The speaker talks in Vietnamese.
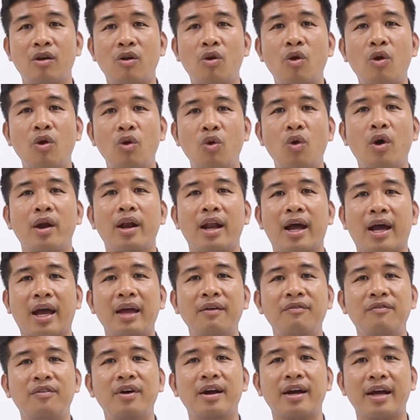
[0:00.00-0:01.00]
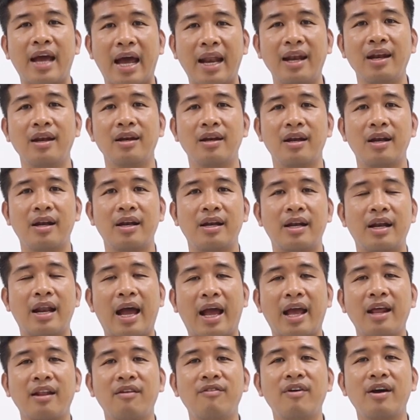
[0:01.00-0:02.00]
luôn luôn là cái phương ngắn
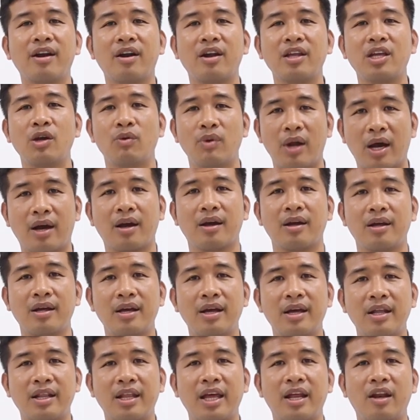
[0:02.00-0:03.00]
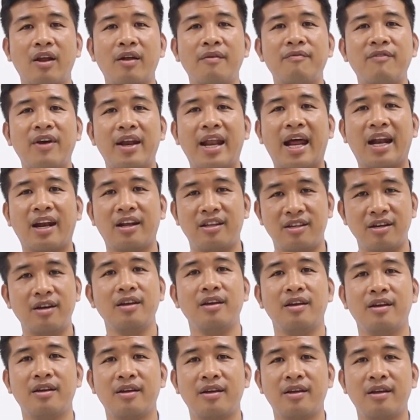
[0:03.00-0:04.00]
là cái phương nó chịu lực thì nó phải đặt ở dưới
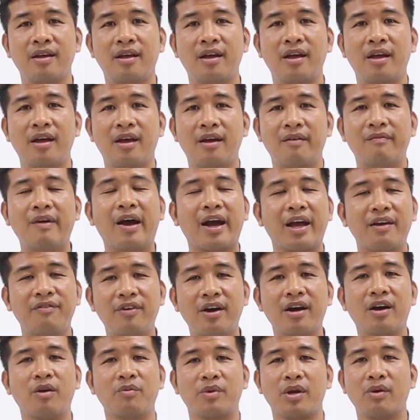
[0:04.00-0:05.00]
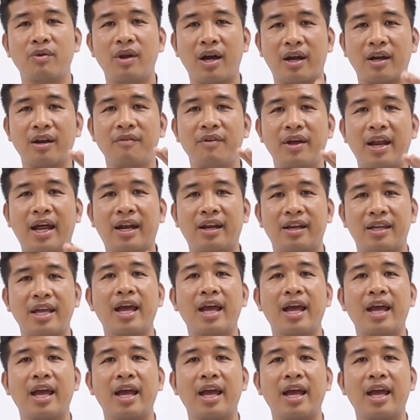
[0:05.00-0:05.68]
và cái phương không chịu lực nó phải đặt ở